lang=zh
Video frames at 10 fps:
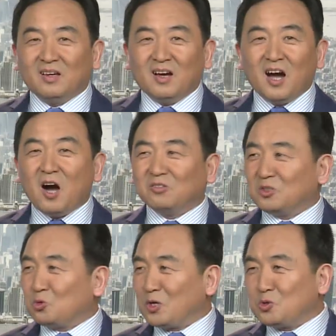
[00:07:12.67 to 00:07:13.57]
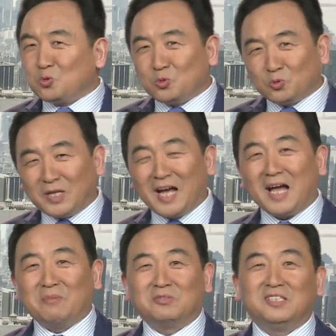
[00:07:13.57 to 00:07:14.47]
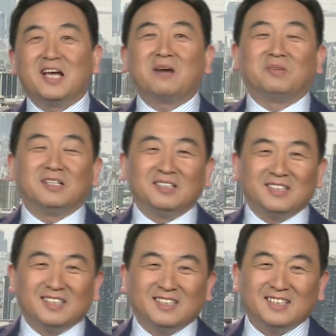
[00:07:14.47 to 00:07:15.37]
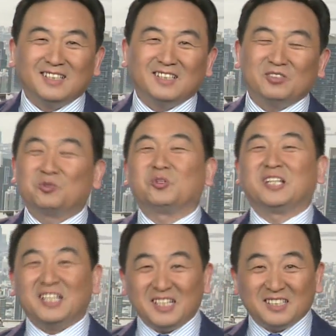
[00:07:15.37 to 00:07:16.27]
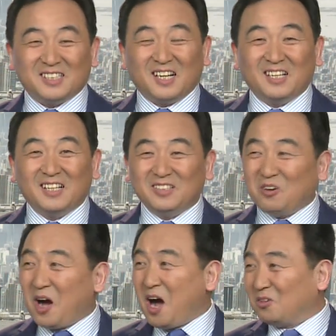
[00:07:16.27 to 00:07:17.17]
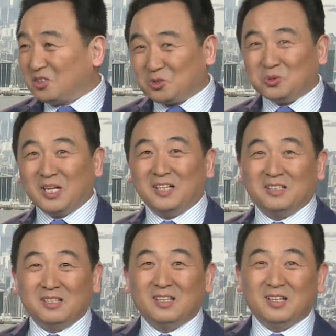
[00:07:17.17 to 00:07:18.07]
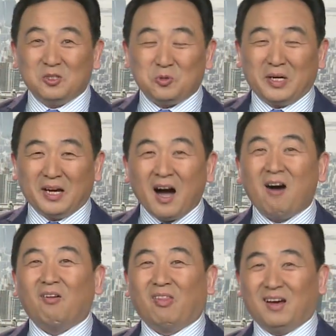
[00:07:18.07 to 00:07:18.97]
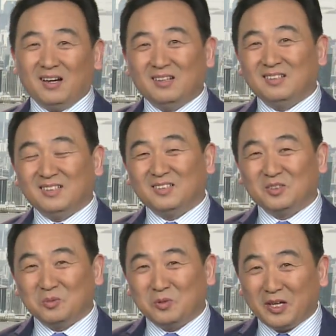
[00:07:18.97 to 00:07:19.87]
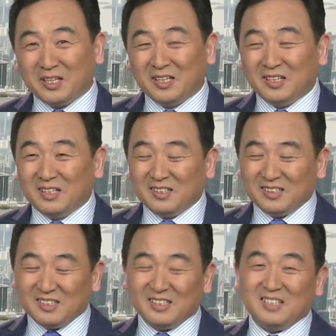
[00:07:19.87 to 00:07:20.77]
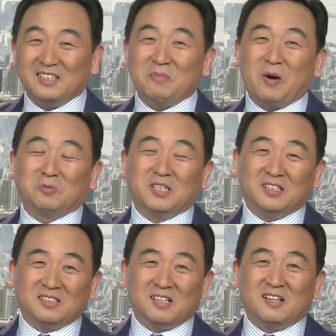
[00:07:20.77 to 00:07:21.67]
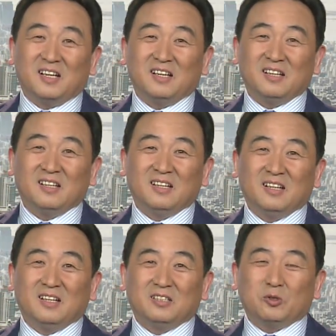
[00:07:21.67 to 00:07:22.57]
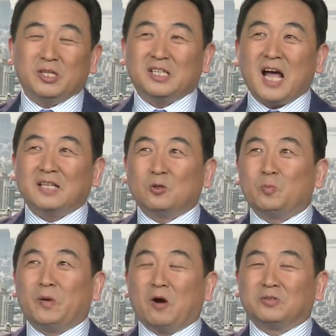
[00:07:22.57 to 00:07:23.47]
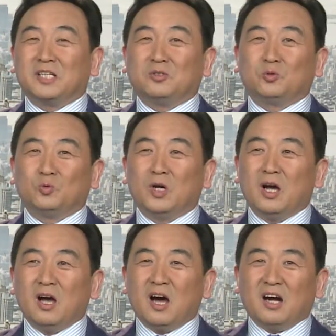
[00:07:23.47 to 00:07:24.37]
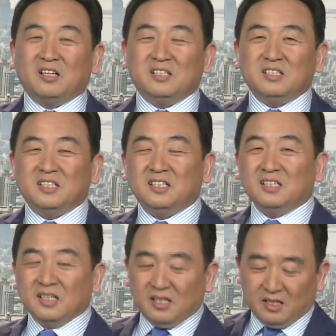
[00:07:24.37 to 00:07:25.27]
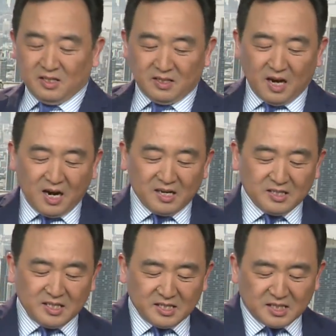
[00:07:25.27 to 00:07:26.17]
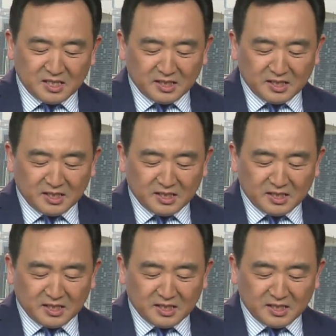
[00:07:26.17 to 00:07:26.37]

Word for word: 耗子专出中南海，不是一样吗？就说这意思了。有耗子出来了，水耗子，对不对？那那那保不齐的事儿嘞。所以他都表现出二零一七二零一七